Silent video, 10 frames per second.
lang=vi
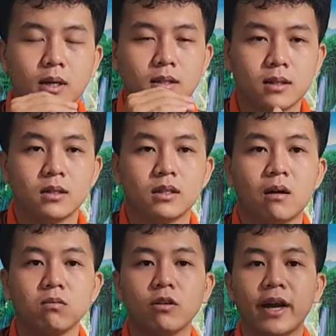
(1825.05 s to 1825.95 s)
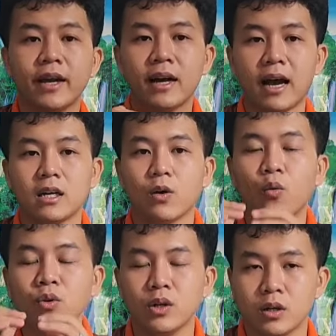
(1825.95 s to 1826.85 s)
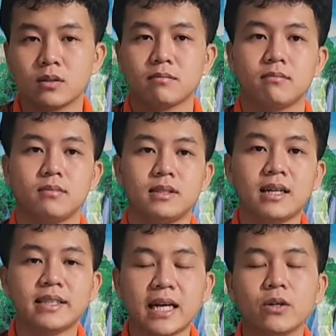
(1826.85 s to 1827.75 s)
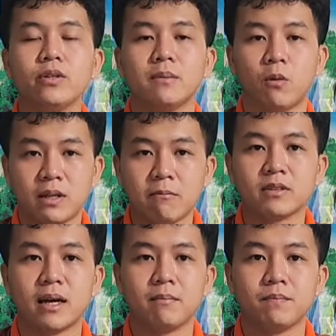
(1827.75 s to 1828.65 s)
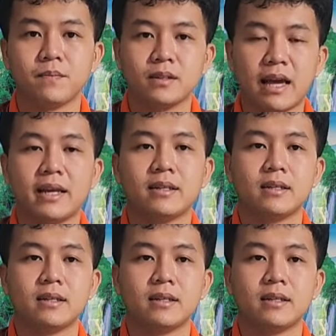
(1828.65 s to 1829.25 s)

ăn uống bình thường, không có kén ăn ngủ được, chắc chắn với quý vị 100%.